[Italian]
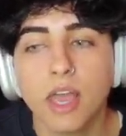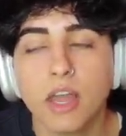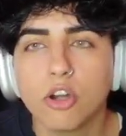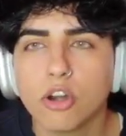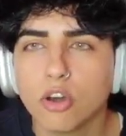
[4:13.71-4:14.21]

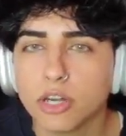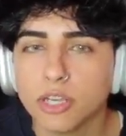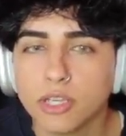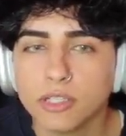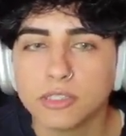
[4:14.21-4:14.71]
non
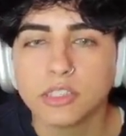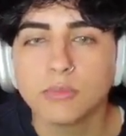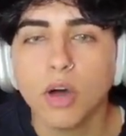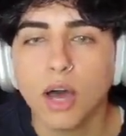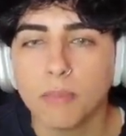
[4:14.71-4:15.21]

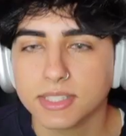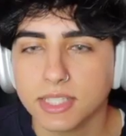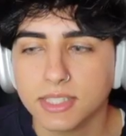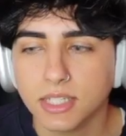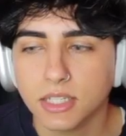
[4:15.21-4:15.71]
ricchissimo,
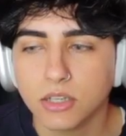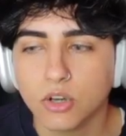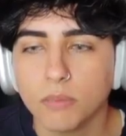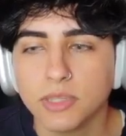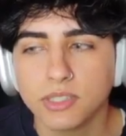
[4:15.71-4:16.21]
abbastanza
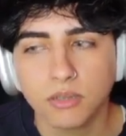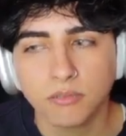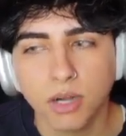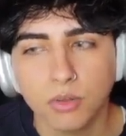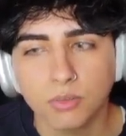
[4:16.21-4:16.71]
ricco. Mi
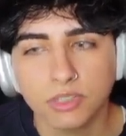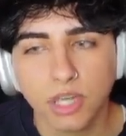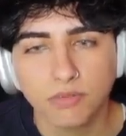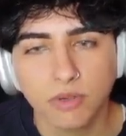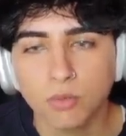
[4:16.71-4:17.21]
sembra un
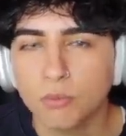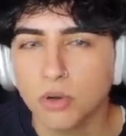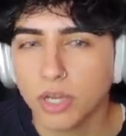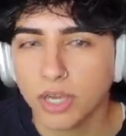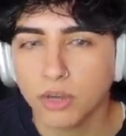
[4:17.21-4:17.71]
server un
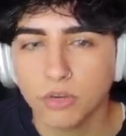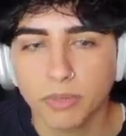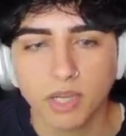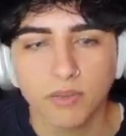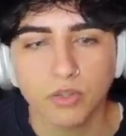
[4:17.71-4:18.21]
po' neon,
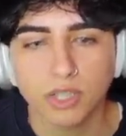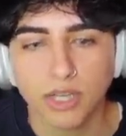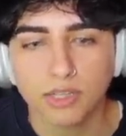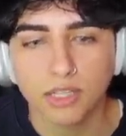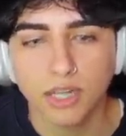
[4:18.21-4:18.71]
perché vedo tanti